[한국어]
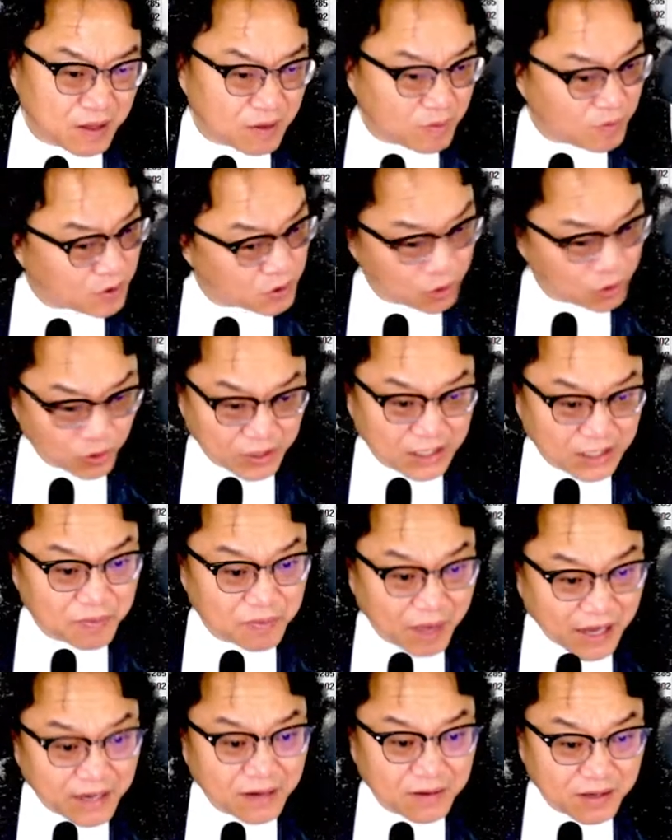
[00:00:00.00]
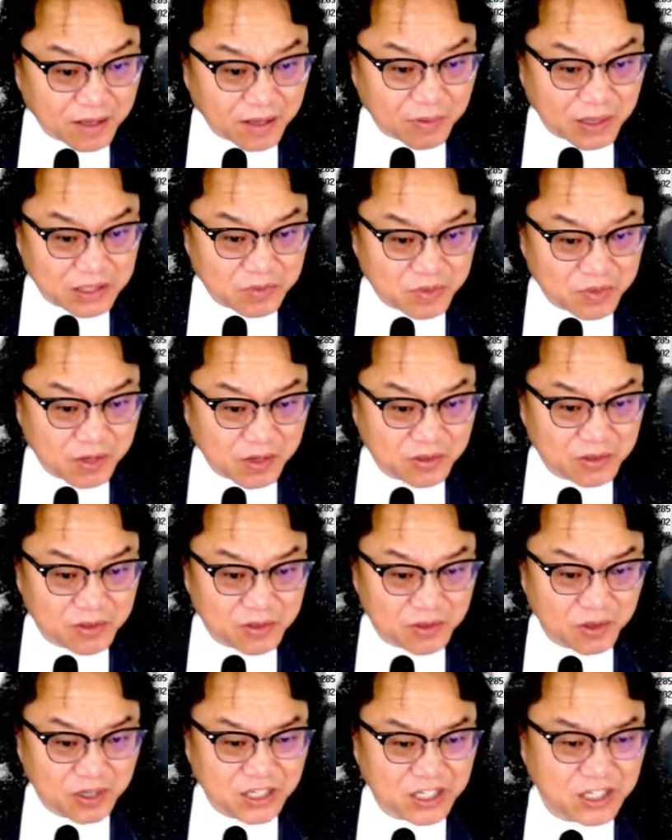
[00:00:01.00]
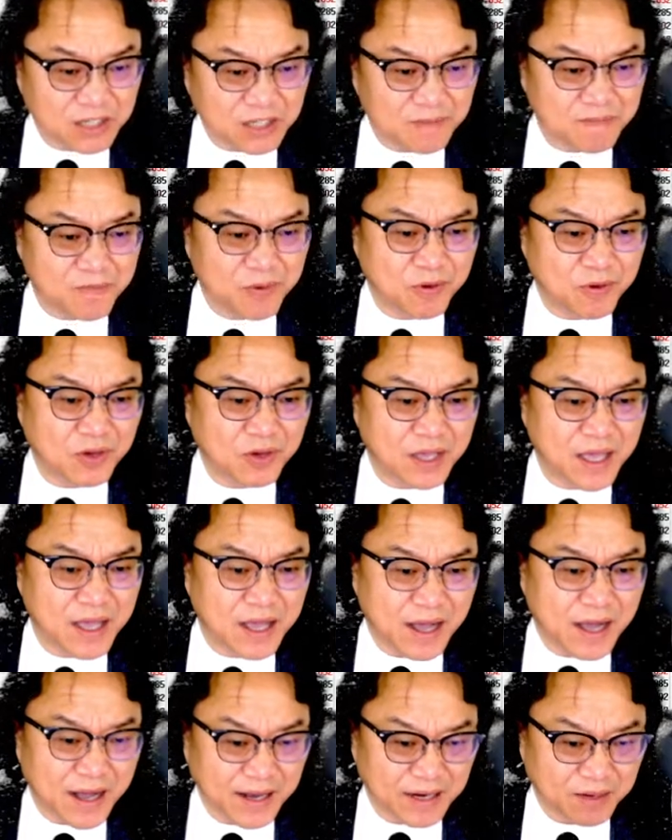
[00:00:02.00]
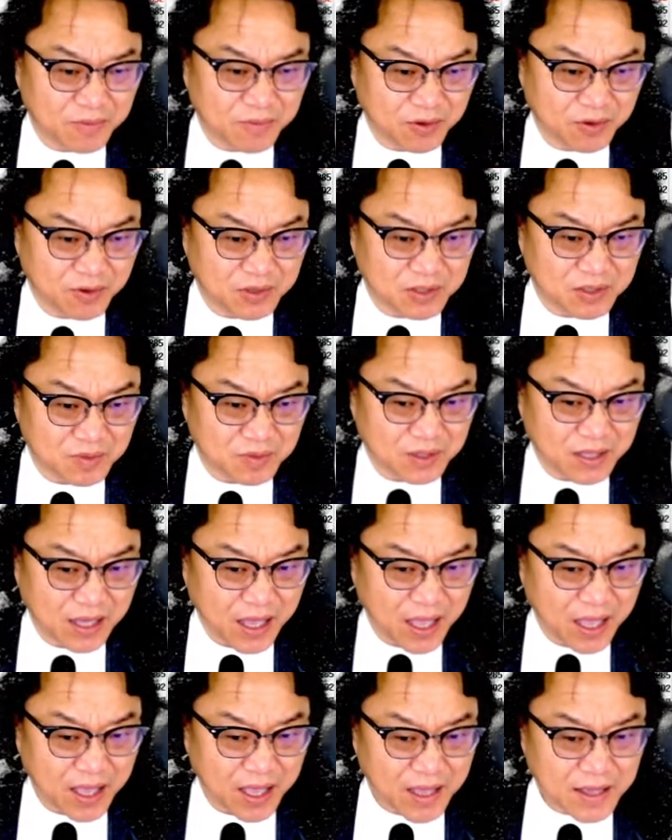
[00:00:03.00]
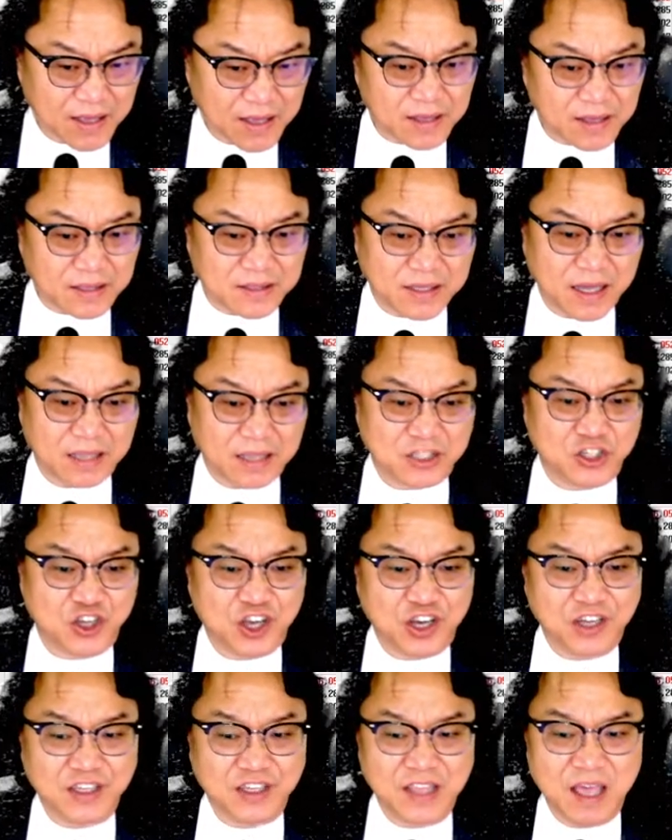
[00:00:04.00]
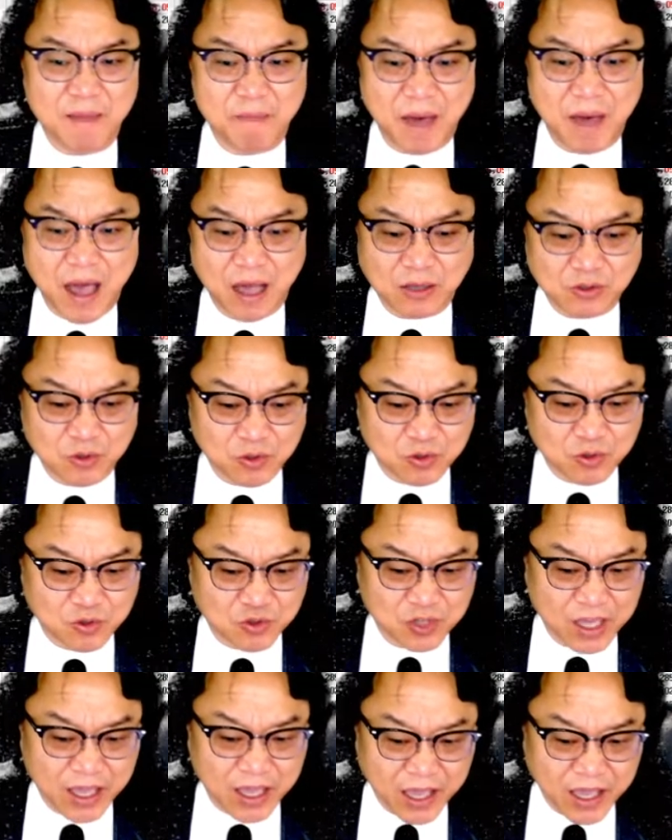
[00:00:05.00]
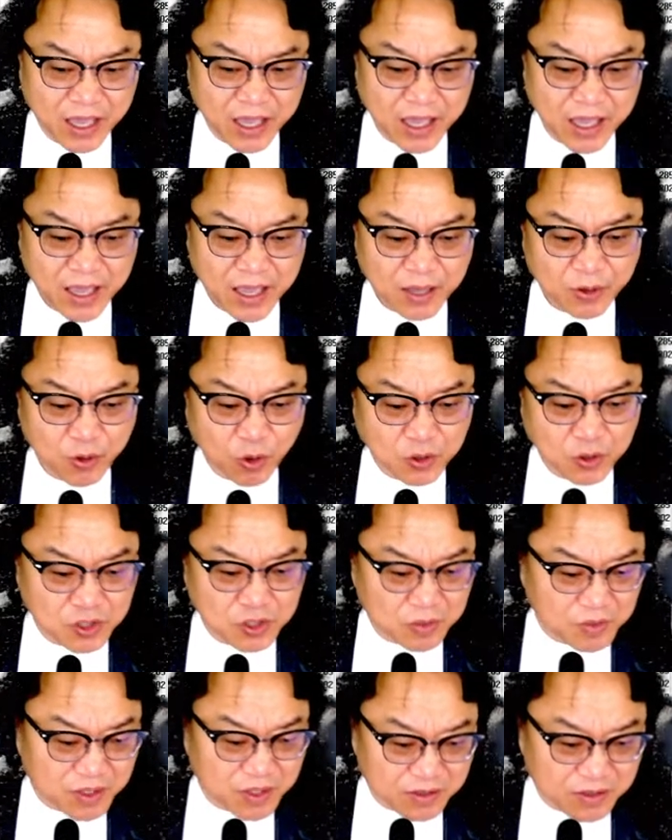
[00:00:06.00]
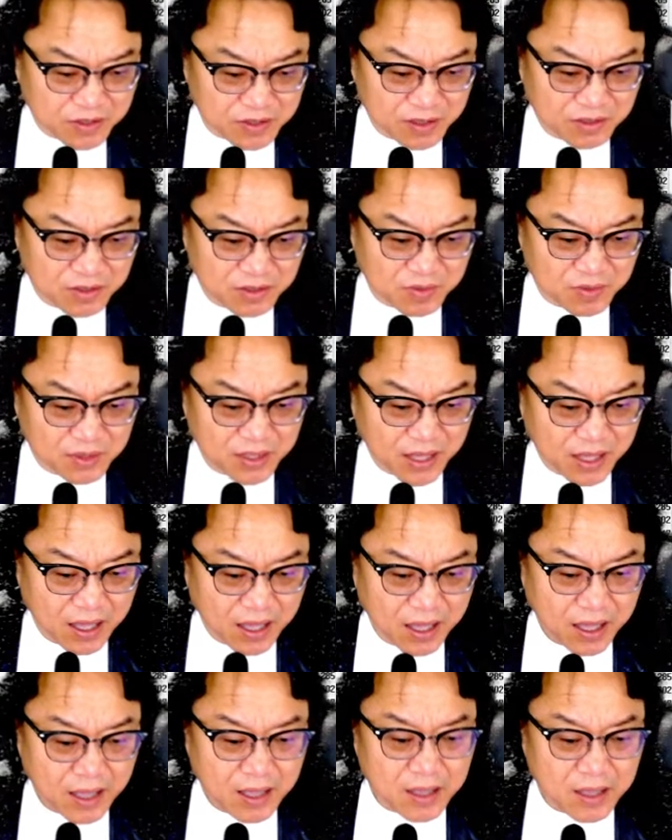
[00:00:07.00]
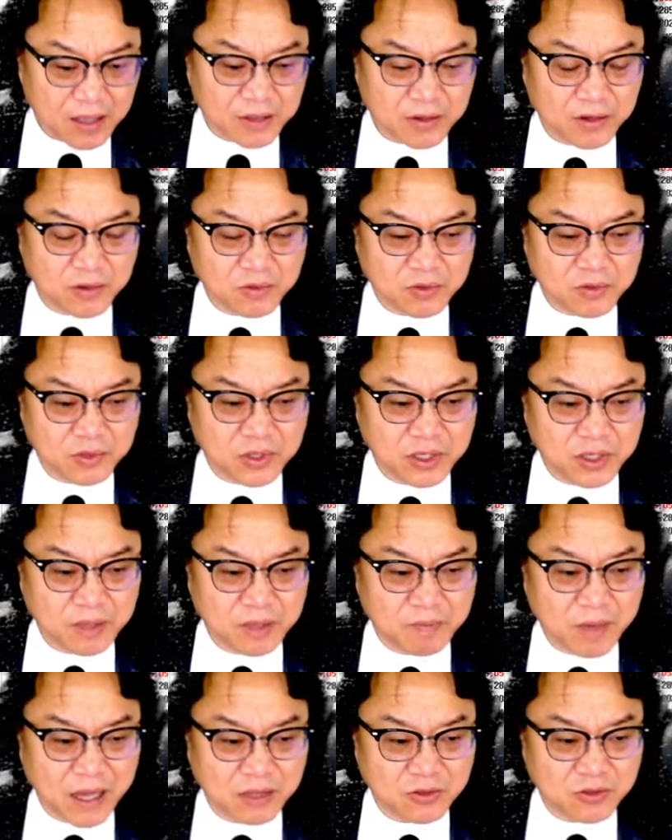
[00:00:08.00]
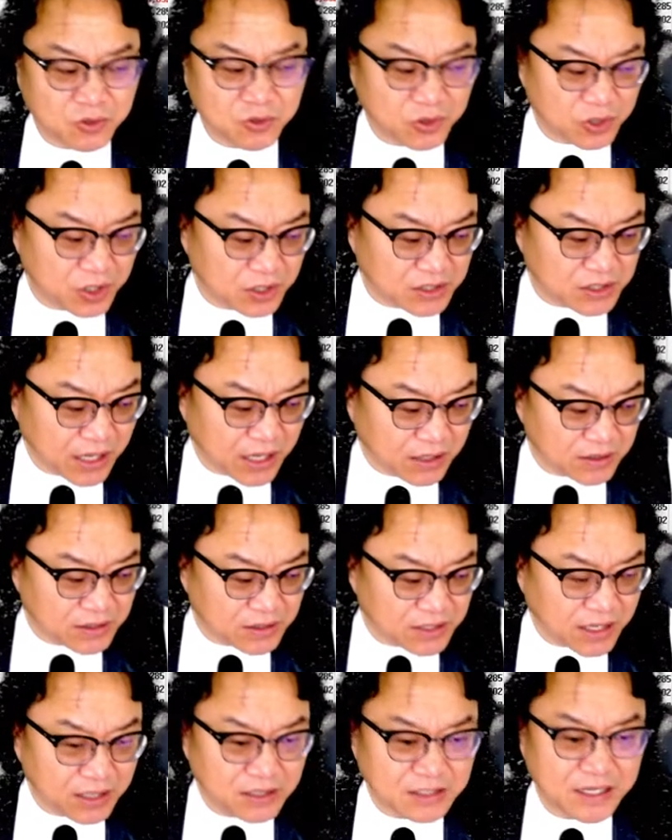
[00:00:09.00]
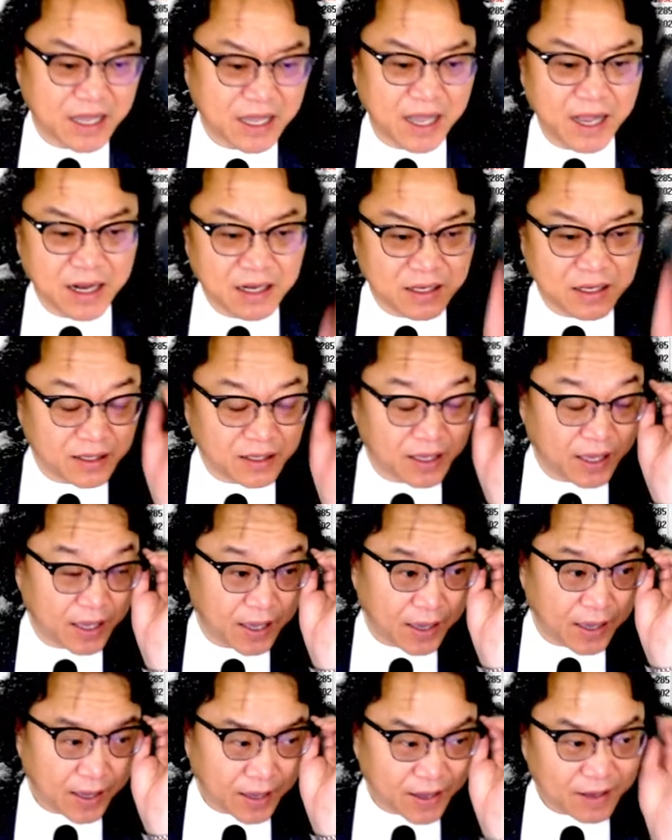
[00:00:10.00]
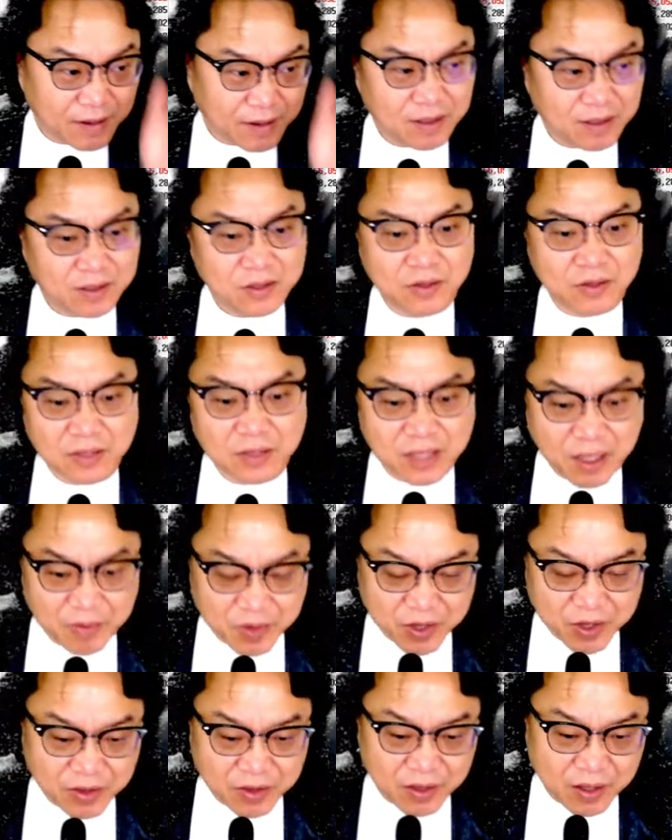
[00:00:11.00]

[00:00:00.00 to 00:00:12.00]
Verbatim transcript: 손대지 마라 그렇게 말씀드렸거든요. 큰 폭의 하락 보이고 있습니다. 자, 최근에 방송 중에 요점이 그거였습니다. 여러분들이 방송을 차근차근 잘 이렇게 들었다면